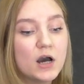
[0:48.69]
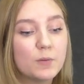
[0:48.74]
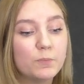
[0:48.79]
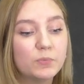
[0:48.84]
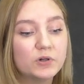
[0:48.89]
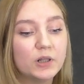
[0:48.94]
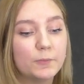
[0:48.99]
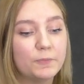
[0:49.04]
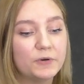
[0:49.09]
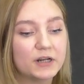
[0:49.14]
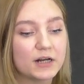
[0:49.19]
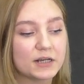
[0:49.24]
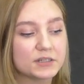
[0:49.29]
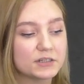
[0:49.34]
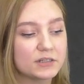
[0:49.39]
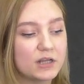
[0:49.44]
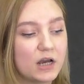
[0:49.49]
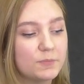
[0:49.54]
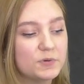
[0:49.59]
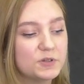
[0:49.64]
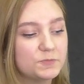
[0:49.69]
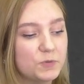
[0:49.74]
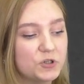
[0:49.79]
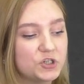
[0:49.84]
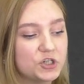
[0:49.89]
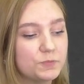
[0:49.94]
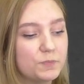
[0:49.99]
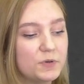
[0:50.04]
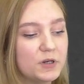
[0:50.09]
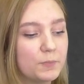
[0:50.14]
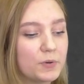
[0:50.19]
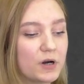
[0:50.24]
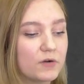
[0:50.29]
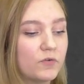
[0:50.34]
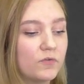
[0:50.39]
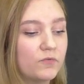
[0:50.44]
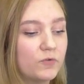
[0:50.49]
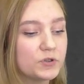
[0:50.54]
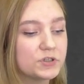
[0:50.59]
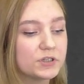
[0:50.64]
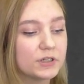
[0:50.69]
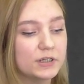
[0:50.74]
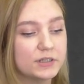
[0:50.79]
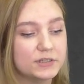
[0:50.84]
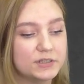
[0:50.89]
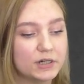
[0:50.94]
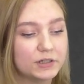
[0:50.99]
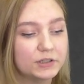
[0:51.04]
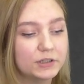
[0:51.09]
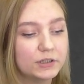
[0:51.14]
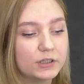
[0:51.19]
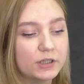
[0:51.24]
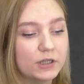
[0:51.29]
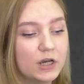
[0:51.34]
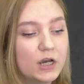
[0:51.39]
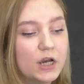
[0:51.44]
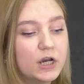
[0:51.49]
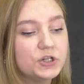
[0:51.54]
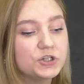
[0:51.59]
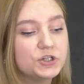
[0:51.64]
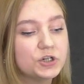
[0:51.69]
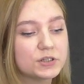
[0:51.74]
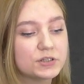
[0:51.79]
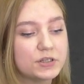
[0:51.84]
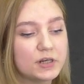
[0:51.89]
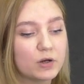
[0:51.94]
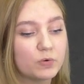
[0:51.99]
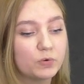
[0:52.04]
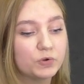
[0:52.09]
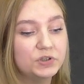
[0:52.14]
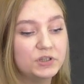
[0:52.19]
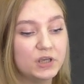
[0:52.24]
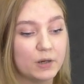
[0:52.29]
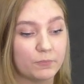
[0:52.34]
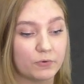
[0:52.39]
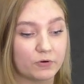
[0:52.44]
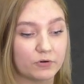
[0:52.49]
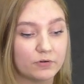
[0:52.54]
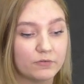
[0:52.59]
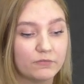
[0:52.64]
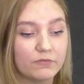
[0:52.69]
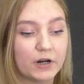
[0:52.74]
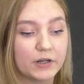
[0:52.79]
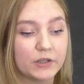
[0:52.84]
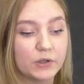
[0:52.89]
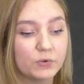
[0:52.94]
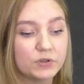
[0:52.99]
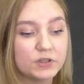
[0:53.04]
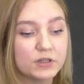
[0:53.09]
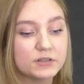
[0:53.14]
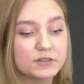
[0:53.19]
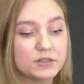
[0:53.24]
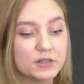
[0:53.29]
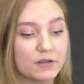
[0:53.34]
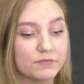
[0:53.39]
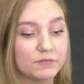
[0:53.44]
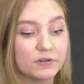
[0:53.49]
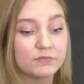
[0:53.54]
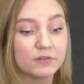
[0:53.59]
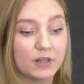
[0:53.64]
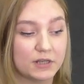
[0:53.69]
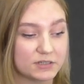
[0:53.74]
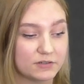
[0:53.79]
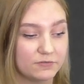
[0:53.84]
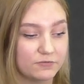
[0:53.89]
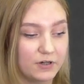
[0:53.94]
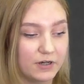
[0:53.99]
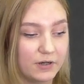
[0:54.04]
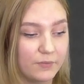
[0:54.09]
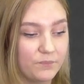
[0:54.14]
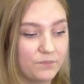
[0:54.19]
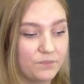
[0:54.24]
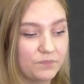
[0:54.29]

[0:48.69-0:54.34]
было приказано обеспечить переправу войск и техники через реку Днепр в районе деревни Власовка.